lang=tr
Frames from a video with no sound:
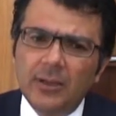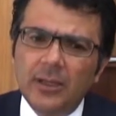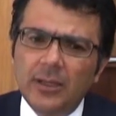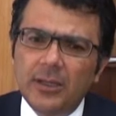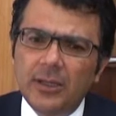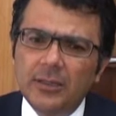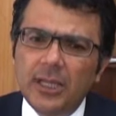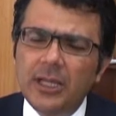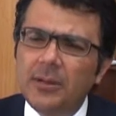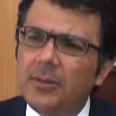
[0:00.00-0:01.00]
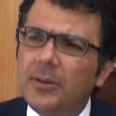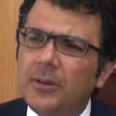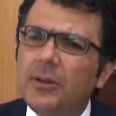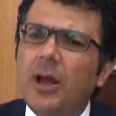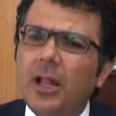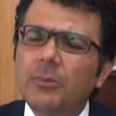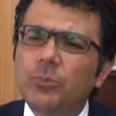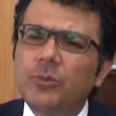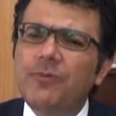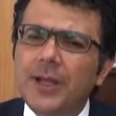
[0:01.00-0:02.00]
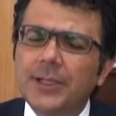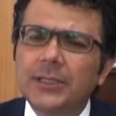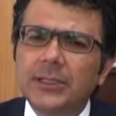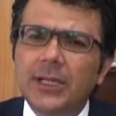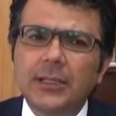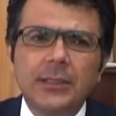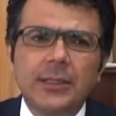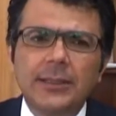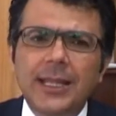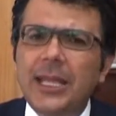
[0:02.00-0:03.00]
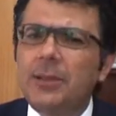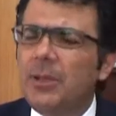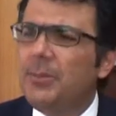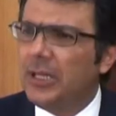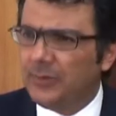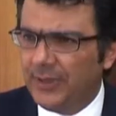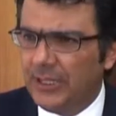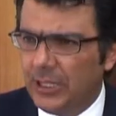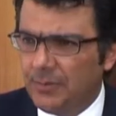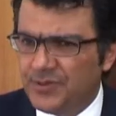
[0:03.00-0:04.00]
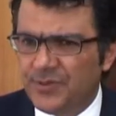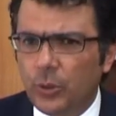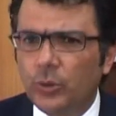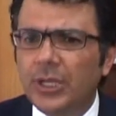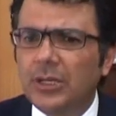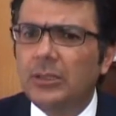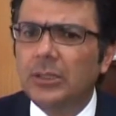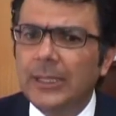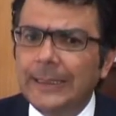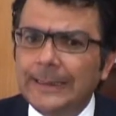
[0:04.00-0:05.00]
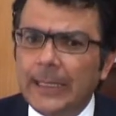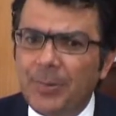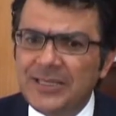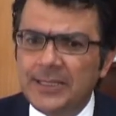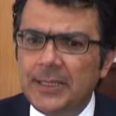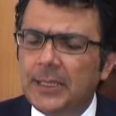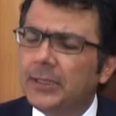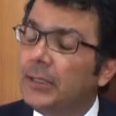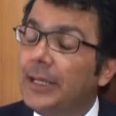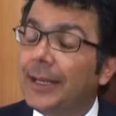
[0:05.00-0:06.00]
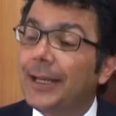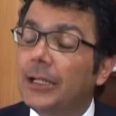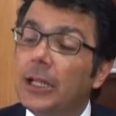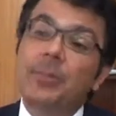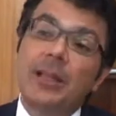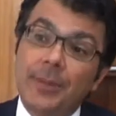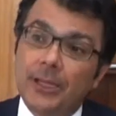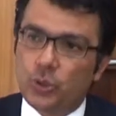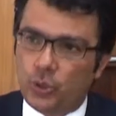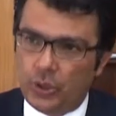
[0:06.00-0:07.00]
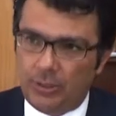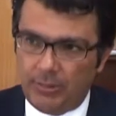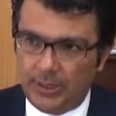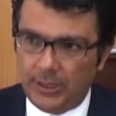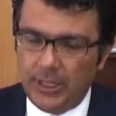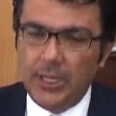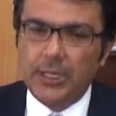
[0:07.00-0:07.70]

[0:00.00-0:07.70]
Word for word: E, ee, den, halk bunun farkında. Deneyimli milletvekillerimiz var. Onların kapasitelerinden yararlanabilmek çok önemli. Evet.